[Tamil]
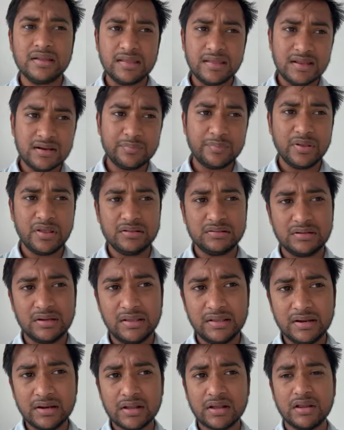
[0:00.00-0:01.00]

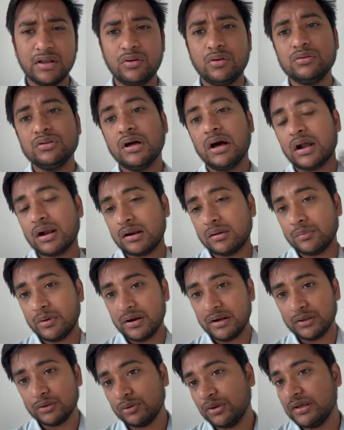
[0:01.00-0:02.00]
டிஎன்பிஎஸ்சியில் இருக்கீங்களோ தாராளமாக
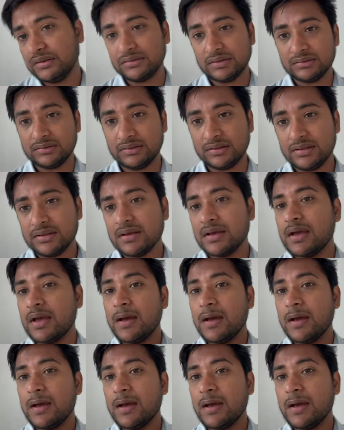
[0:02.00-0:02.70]
நீங்களும் எஸ்எஸ்சிக்கு